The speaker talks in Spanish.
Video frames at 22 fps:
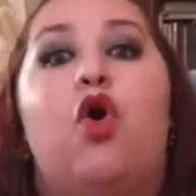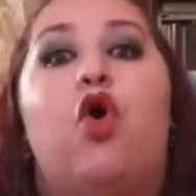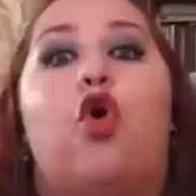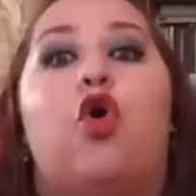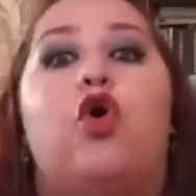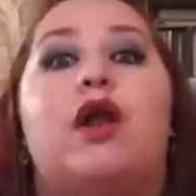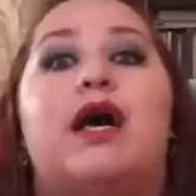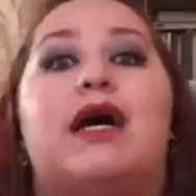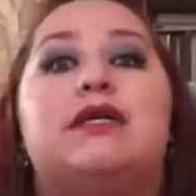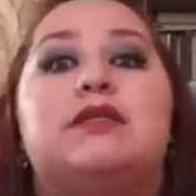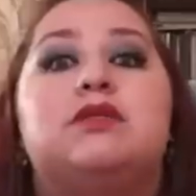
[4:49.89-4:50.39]

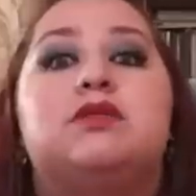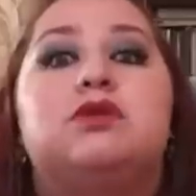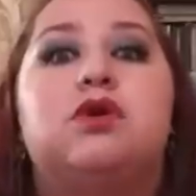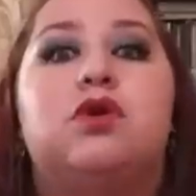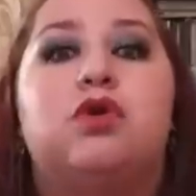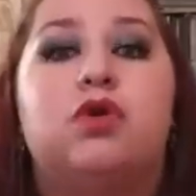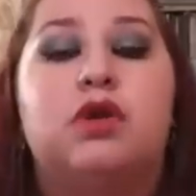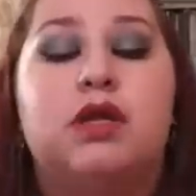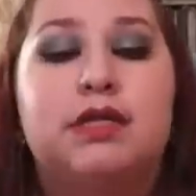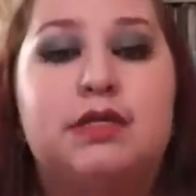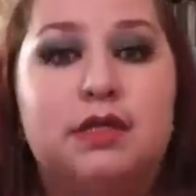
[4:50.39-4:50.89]

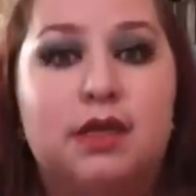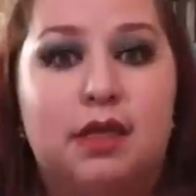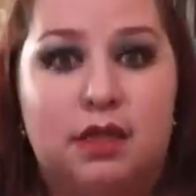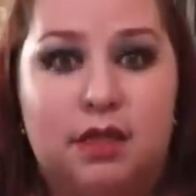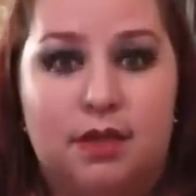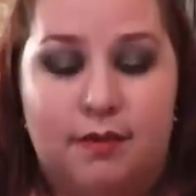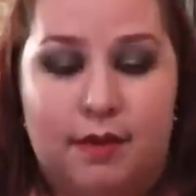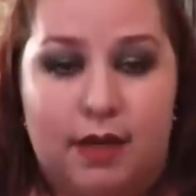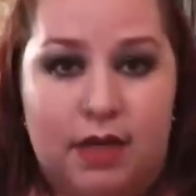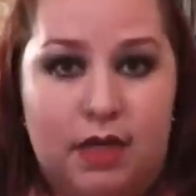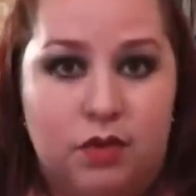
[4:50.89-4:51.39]
oraciones que
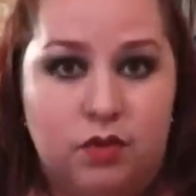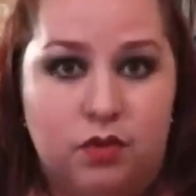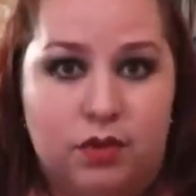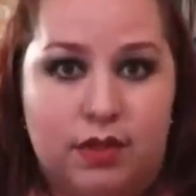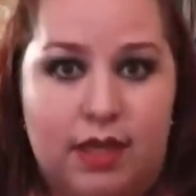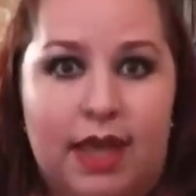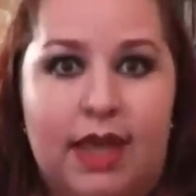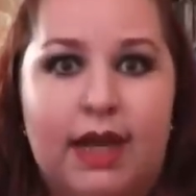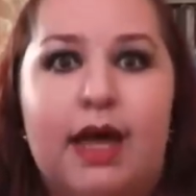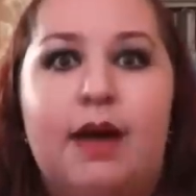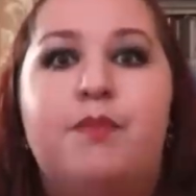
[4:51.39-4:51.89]
te van a
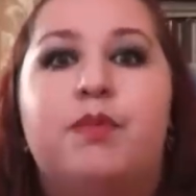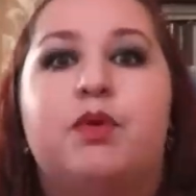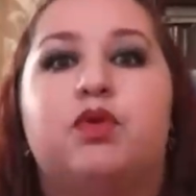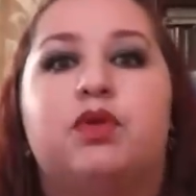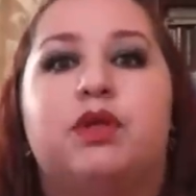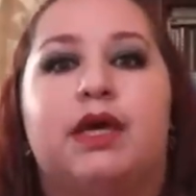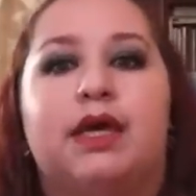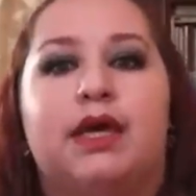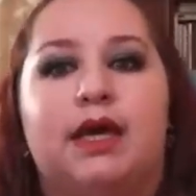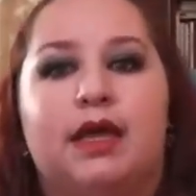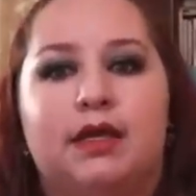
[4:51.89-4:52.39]
ayudar a
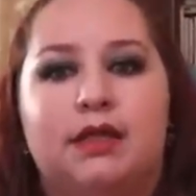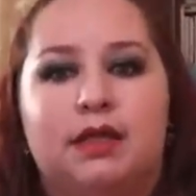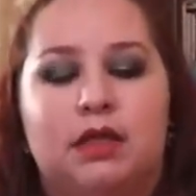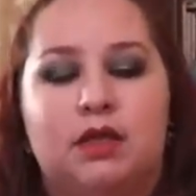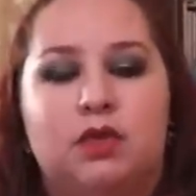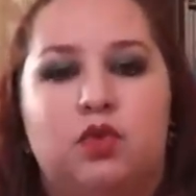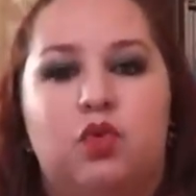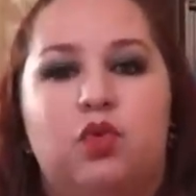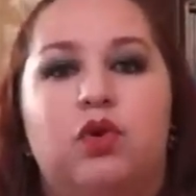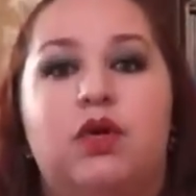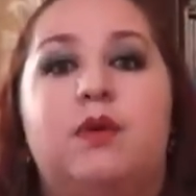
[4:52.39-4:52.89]
protegerte
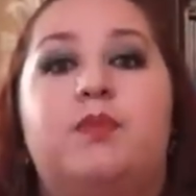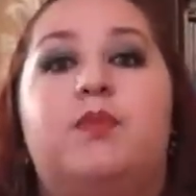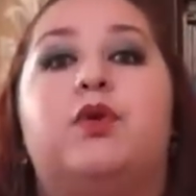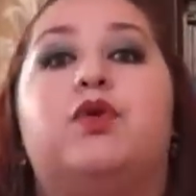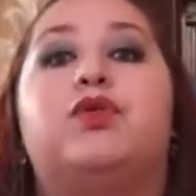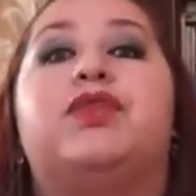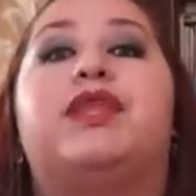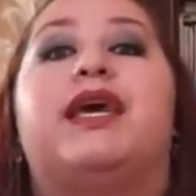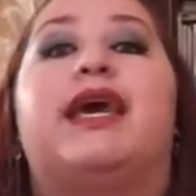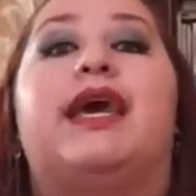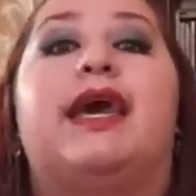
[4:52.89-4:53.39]
tú y
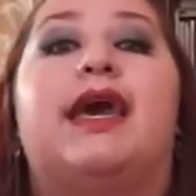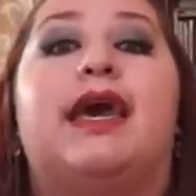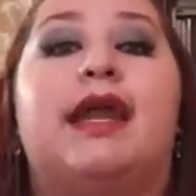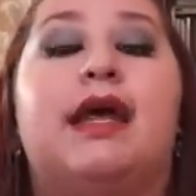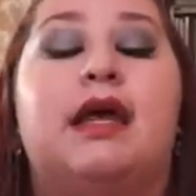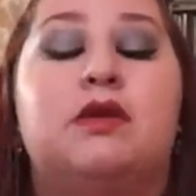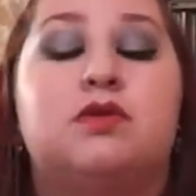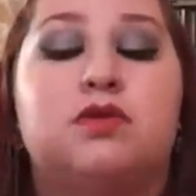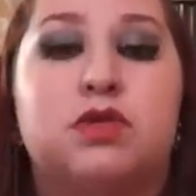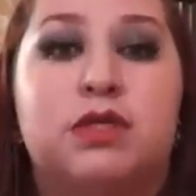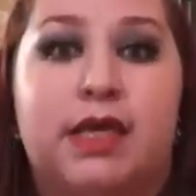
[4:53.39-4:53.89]
proteger
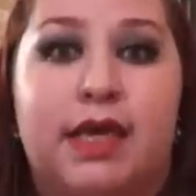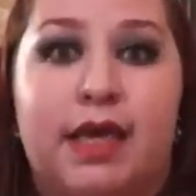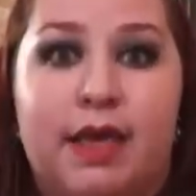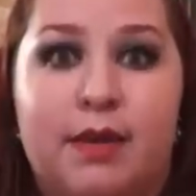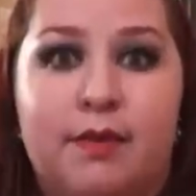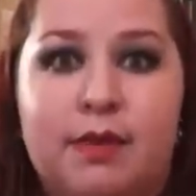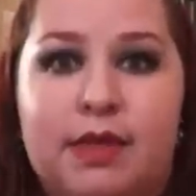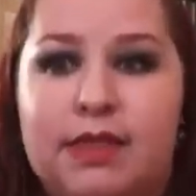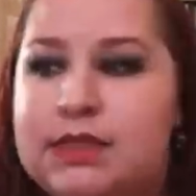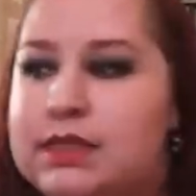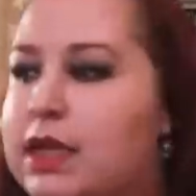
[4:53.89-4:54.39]
a los que
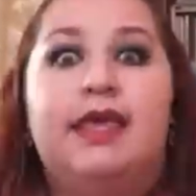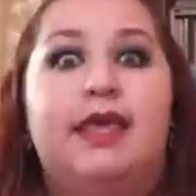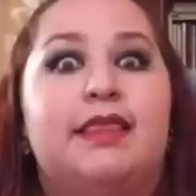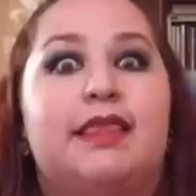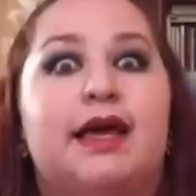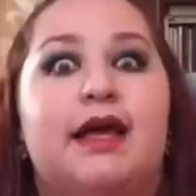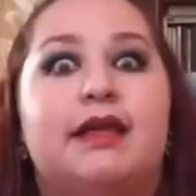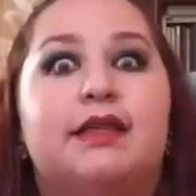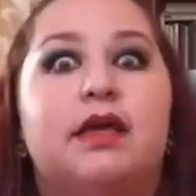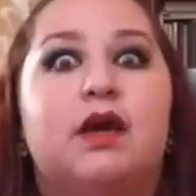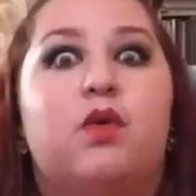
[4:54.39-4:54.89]
amas,
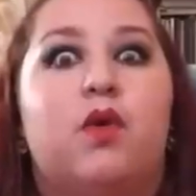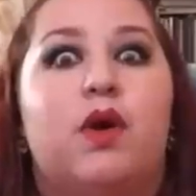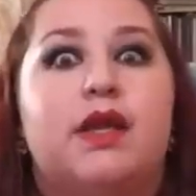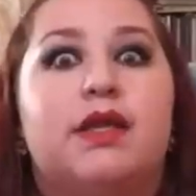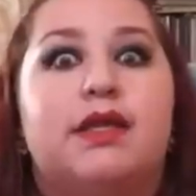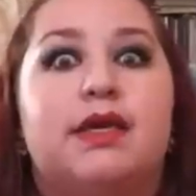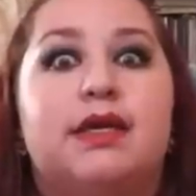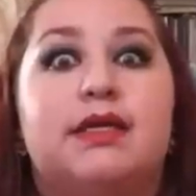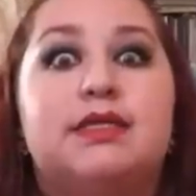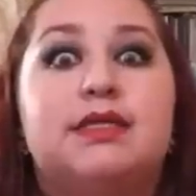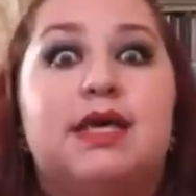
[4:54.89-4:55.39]
quitarte
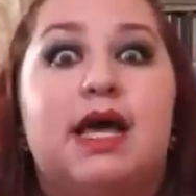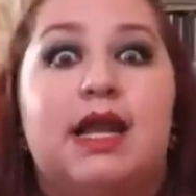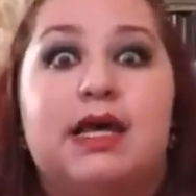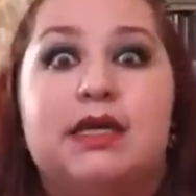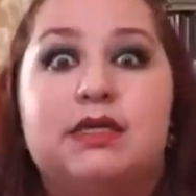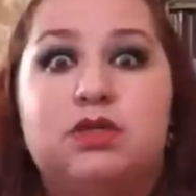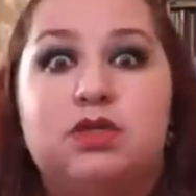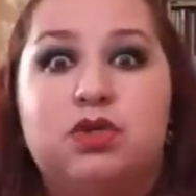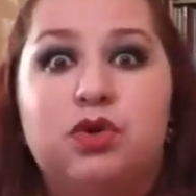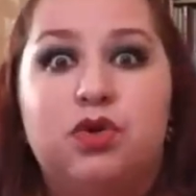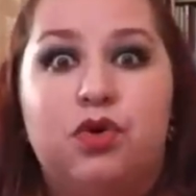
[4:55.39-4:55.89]
cualquier
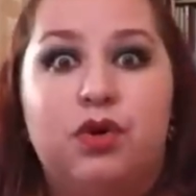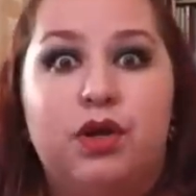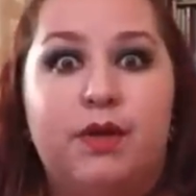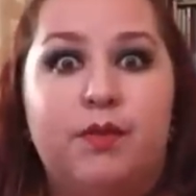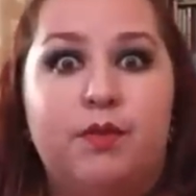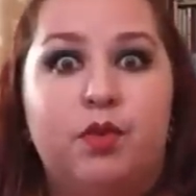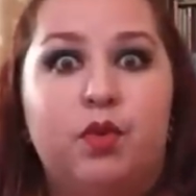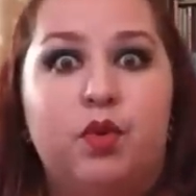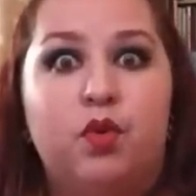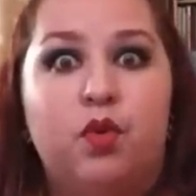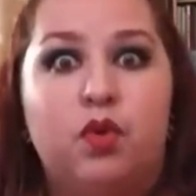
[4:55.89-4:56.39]
salación,
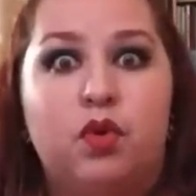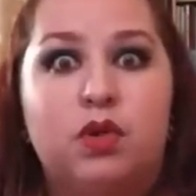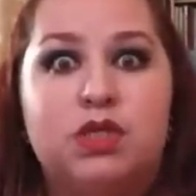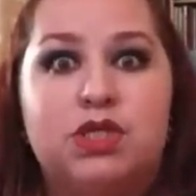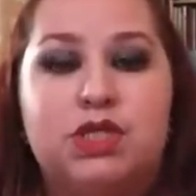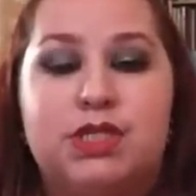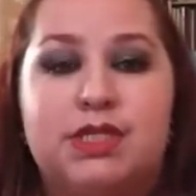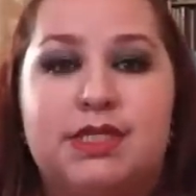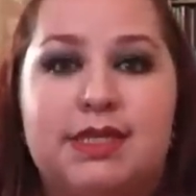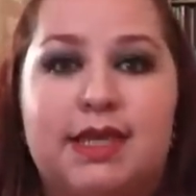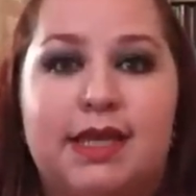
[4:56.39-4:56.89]
embrujo,
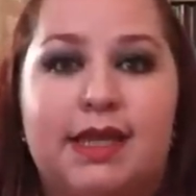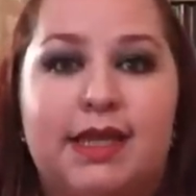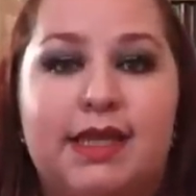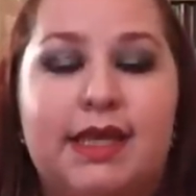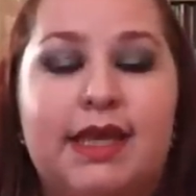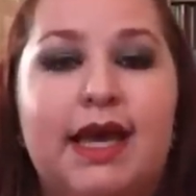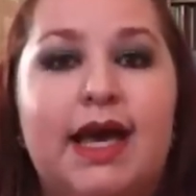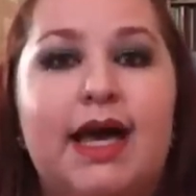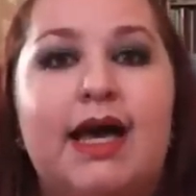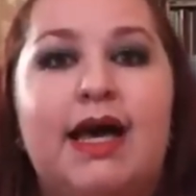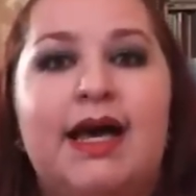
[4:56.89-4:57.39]

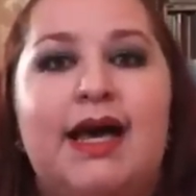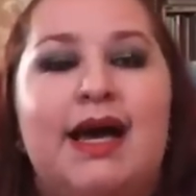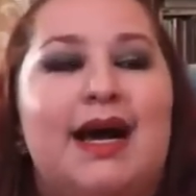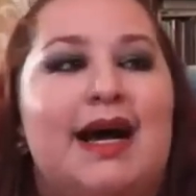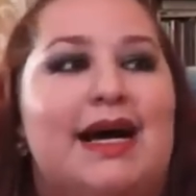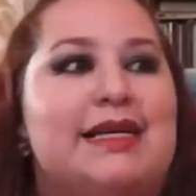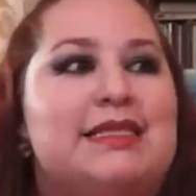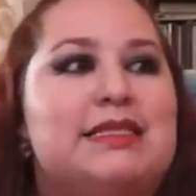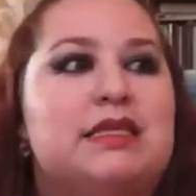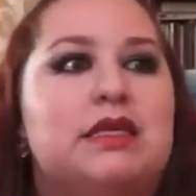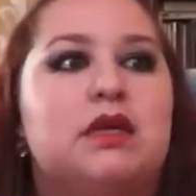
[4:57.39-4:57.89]
hechicería,
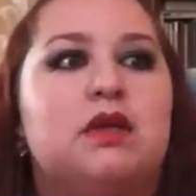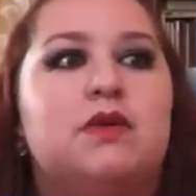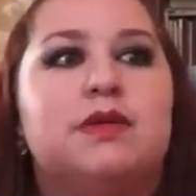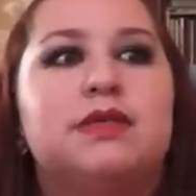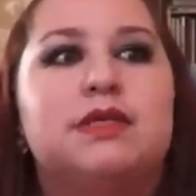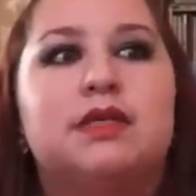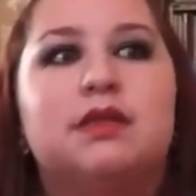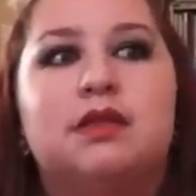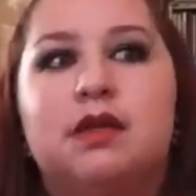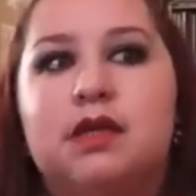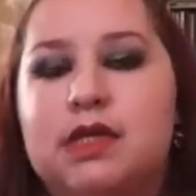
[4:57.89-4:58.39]
así ya no
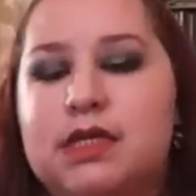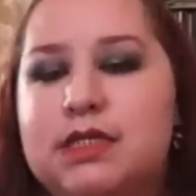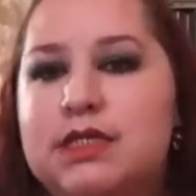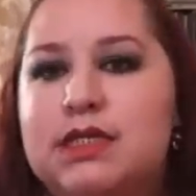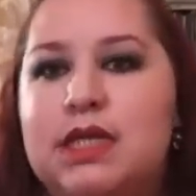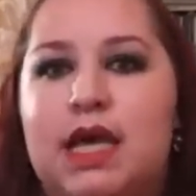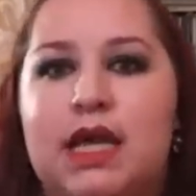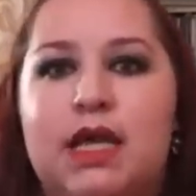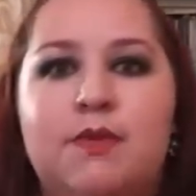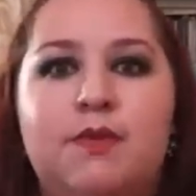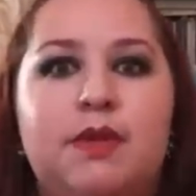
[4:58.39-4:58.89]
vas a tener que
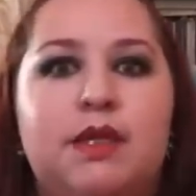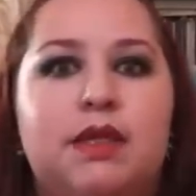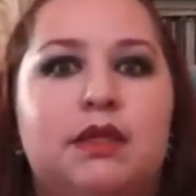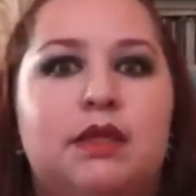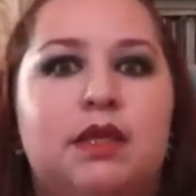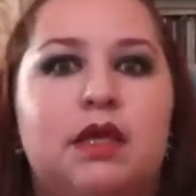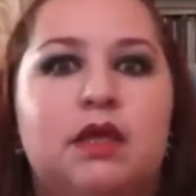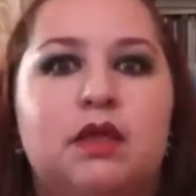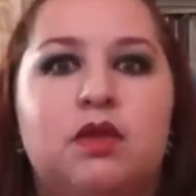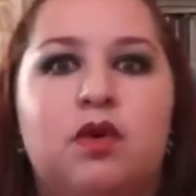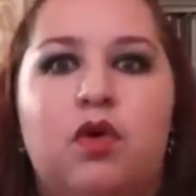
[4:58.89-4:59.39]
estar
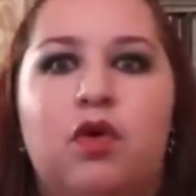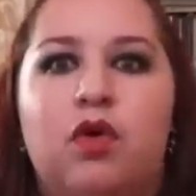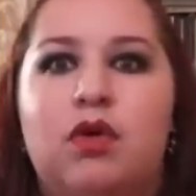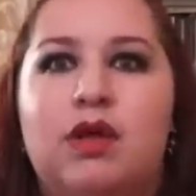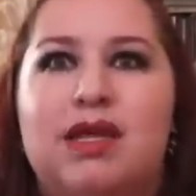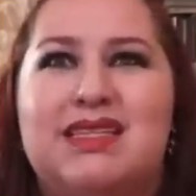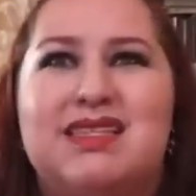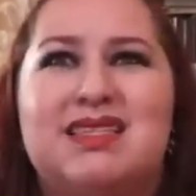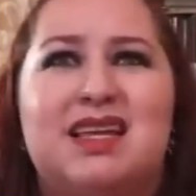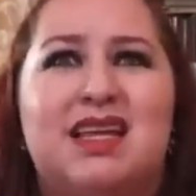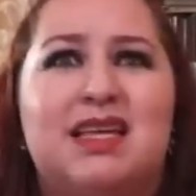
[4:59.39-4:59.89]
invirtiendo las